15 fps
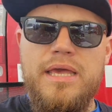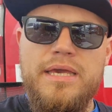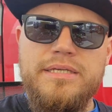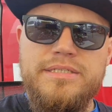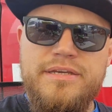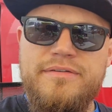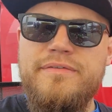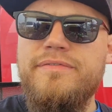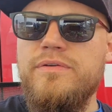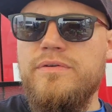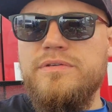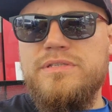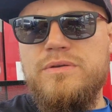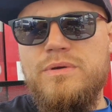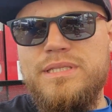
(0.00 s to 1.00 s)
gdzie
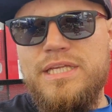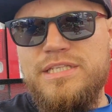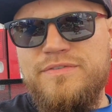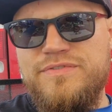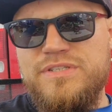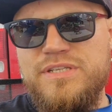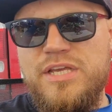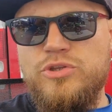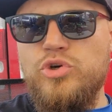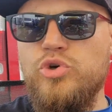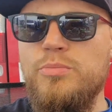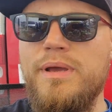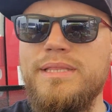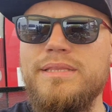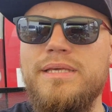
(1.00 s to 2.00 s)
składacie wszystkie
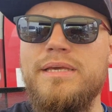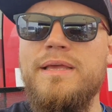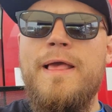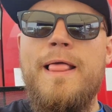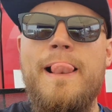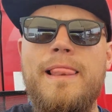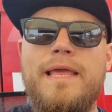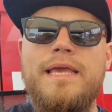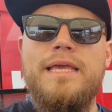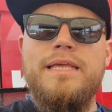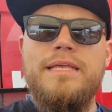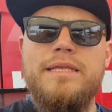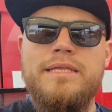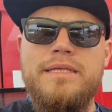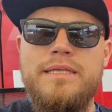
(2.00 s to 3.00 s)
dokumenty,
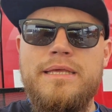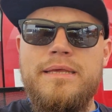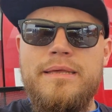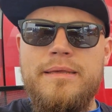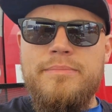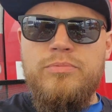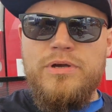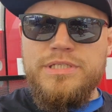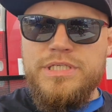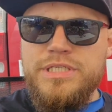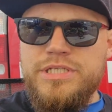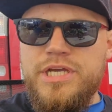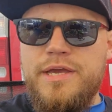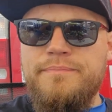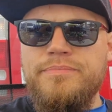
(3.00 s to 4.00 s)

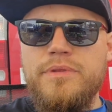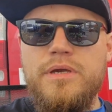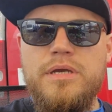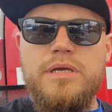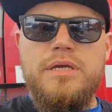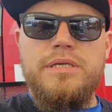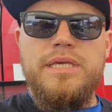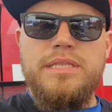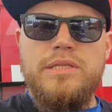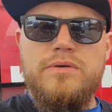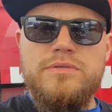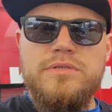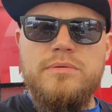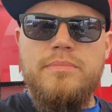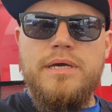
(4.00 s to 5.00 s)
płacicie, jedna
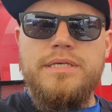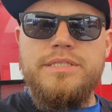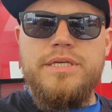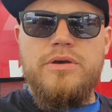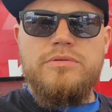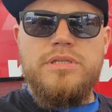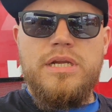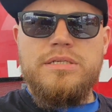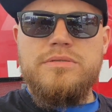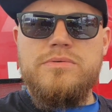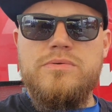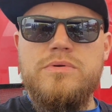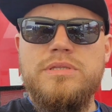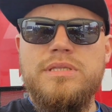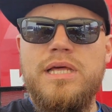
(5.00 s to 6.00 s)
osoba idzie od
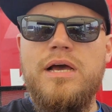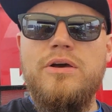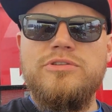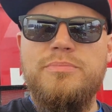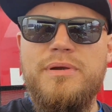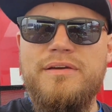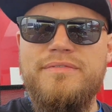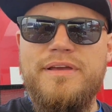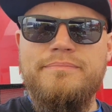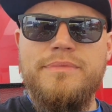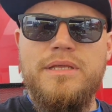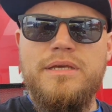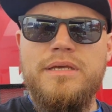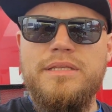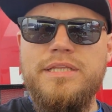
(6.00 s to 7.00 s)
razu na odprawę
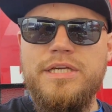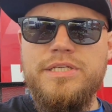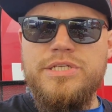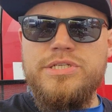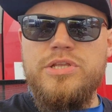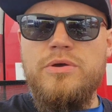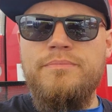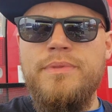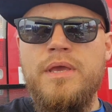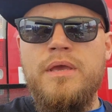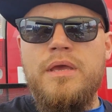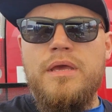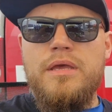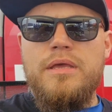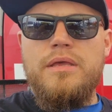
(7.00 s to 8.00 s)
techniczną,
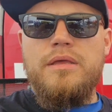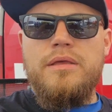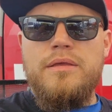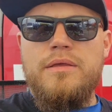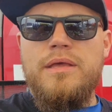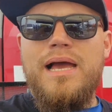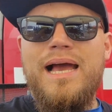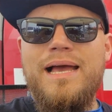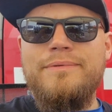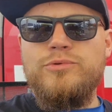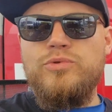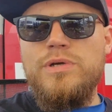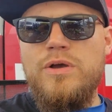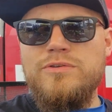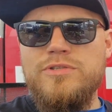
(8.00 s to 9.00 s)
a
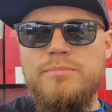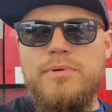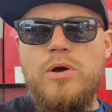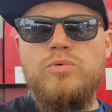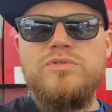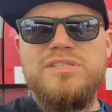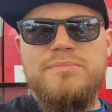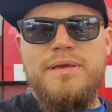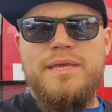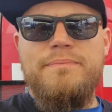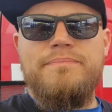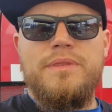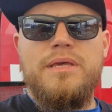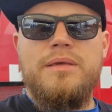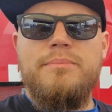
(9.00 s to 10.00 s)
druga osoba 8
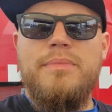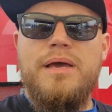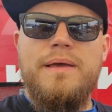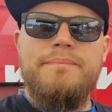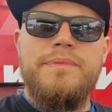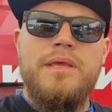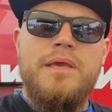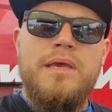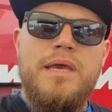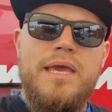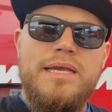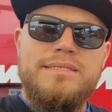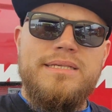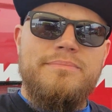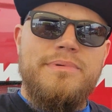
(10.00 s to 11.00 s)
ma
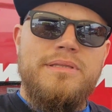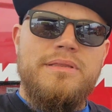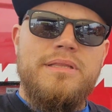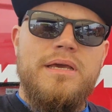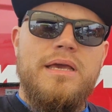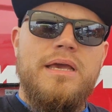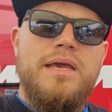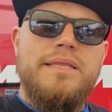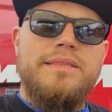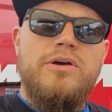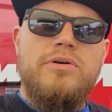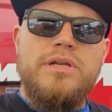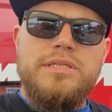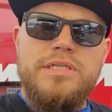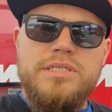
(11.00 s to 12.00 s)
egzamin
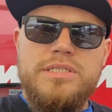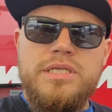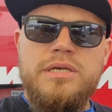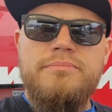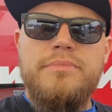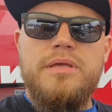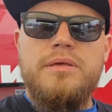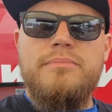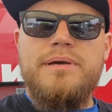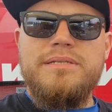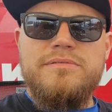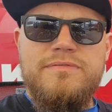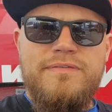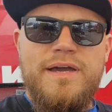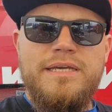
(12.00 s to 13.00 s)
teoretyczny,
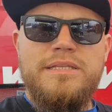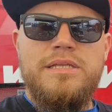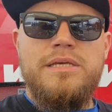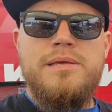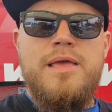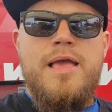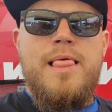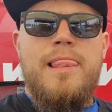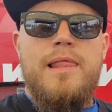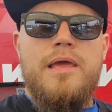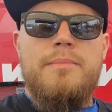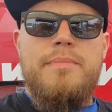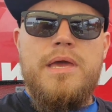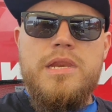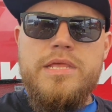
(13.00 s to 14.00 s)
bardzo fajny,
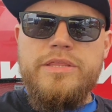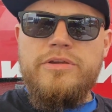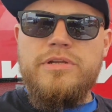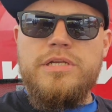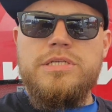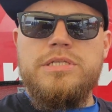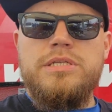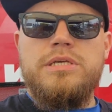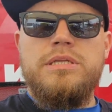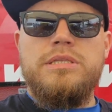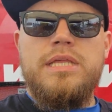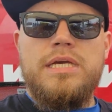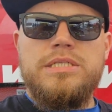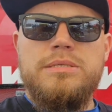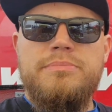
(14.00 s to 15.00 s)
merytoryczny,
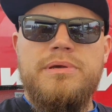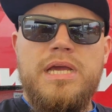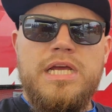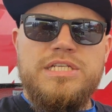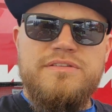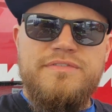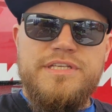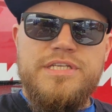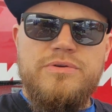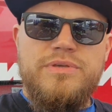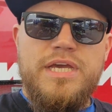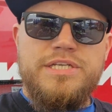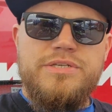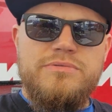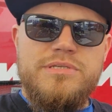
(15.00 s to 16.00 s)
tak żeby każdy wiedział,
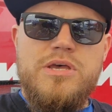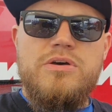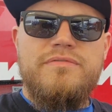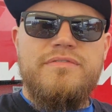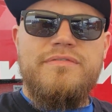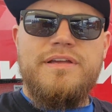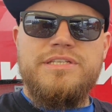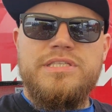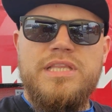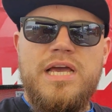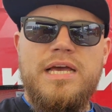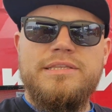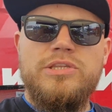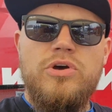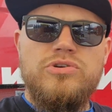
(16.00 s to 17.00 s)
jak się zachowywać
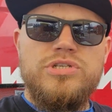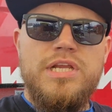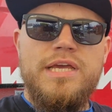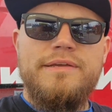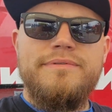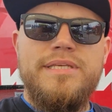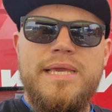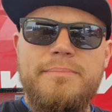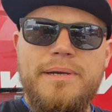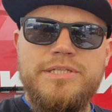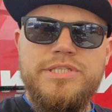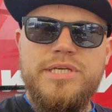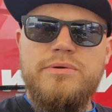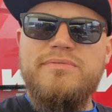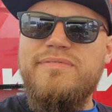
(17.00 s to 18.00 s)
na torze. Nie bać
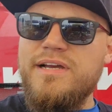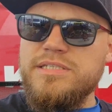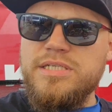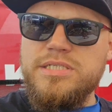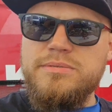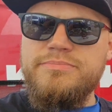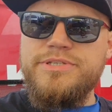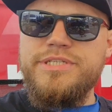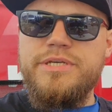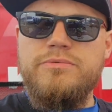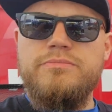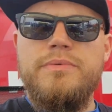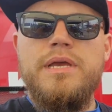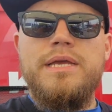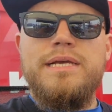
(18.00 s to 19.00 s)
się, ważne, żebyście
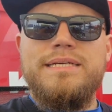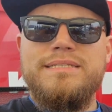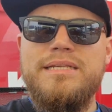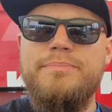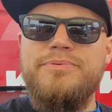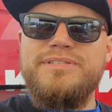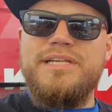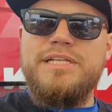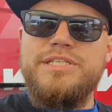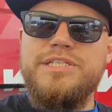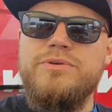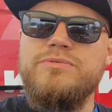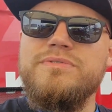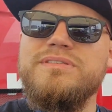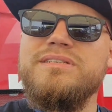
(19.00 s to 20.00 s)
zapoznali
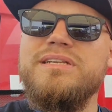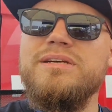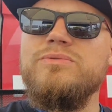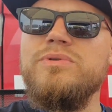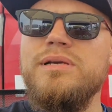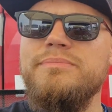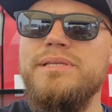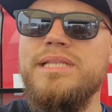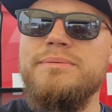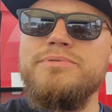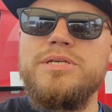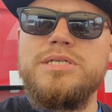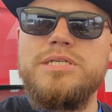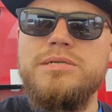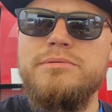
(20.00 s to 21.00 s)
się z regulaminem,
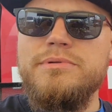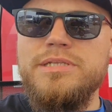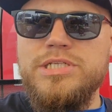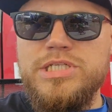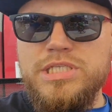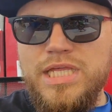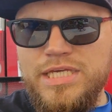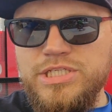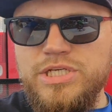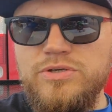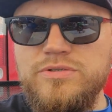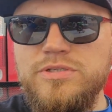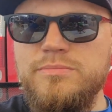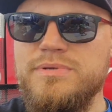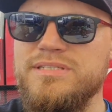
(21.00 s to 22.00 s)
przeczytajcie go
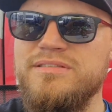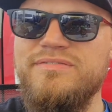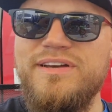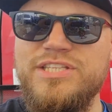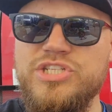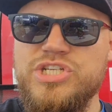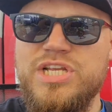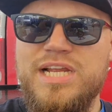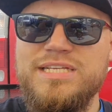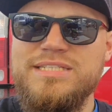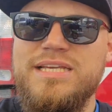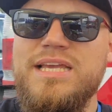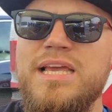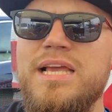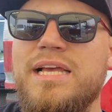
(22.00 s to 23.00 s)
sobie z 2-3
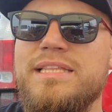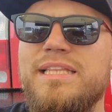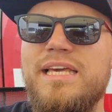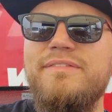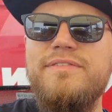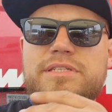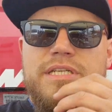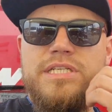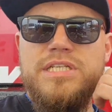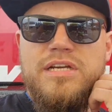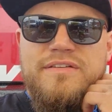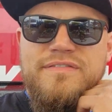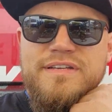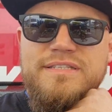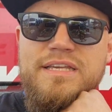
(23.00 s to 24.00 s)
razy. Najważniejsza
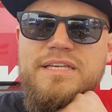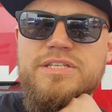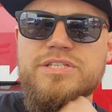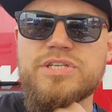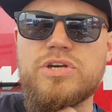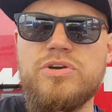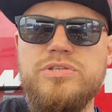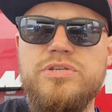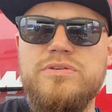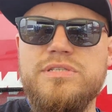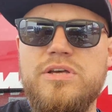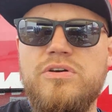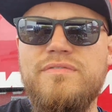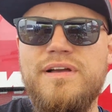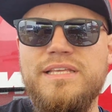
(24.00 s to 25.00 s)
kwestia, jeśli chodzi o
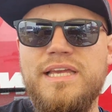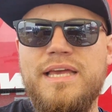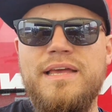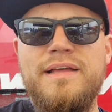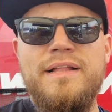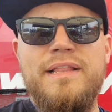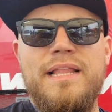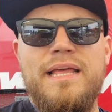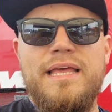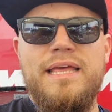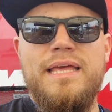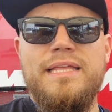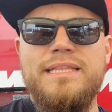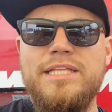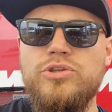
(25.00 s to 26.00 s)
zachowanie
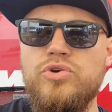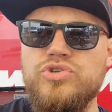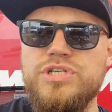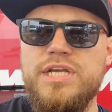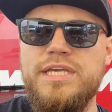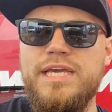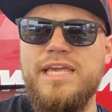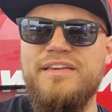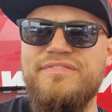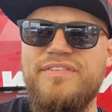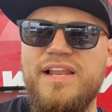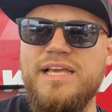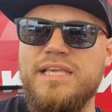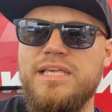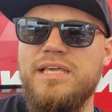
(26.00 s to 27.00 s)
e, na torze, jakie
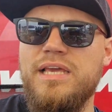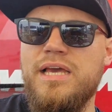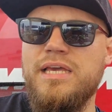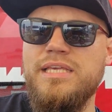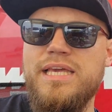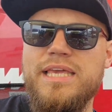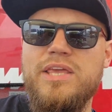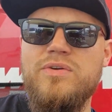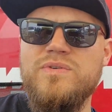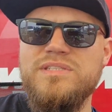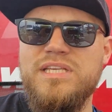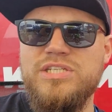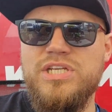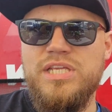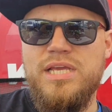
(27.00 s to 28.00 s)
flagi, jakie
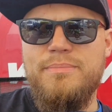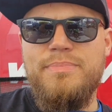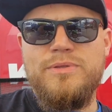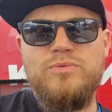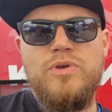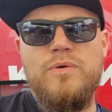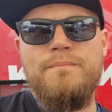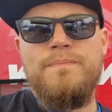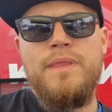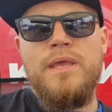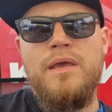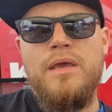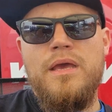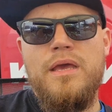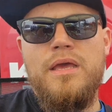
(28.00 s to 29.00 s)
oznaczenia panują
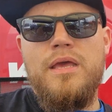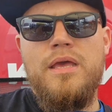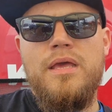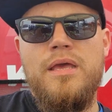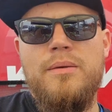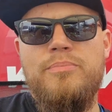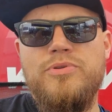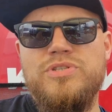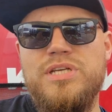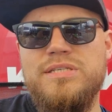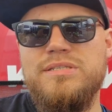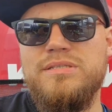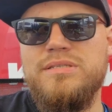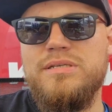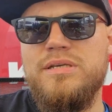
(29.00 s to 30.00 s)
e,
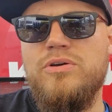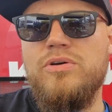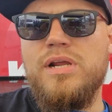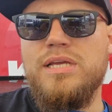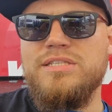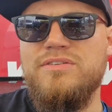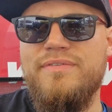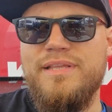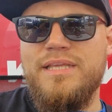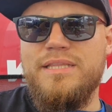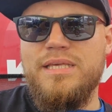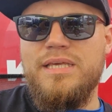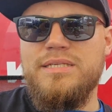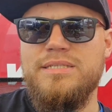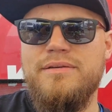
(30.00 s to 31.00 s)
podczas organizowania
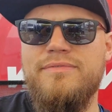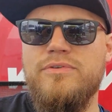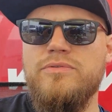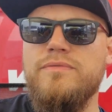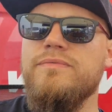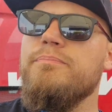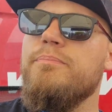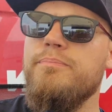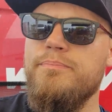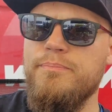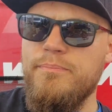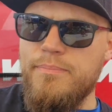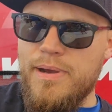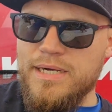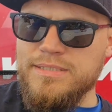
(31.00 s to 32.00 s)
takich zawodów
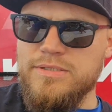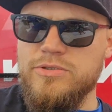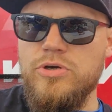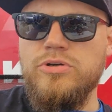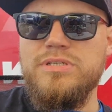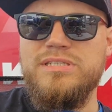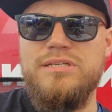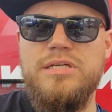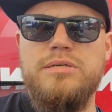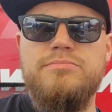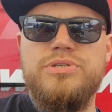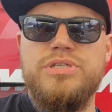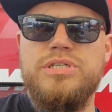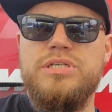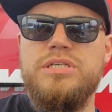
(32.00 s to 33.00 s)
bardzo to jest e,
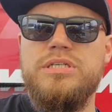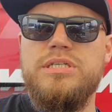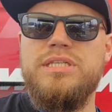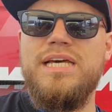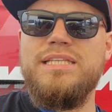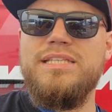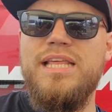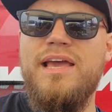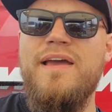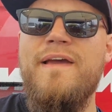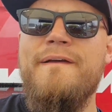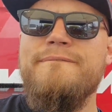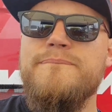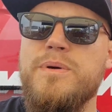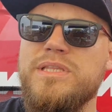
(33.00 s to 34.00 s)
przydatne.
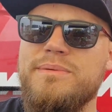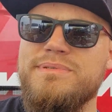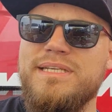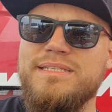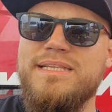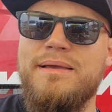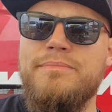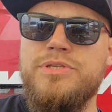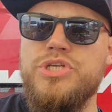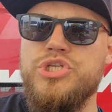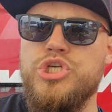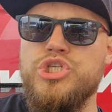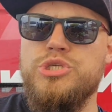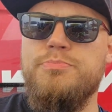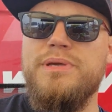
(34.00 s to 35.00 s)
Potem z egzamin
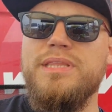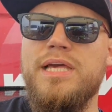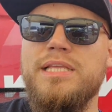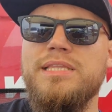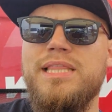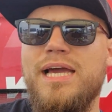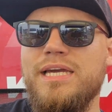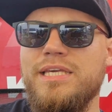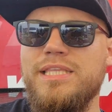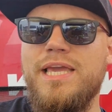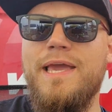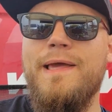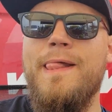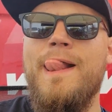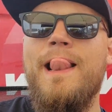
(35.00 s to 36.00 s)
10 pytań, tak,
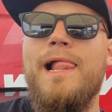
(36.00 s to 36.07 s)
nie.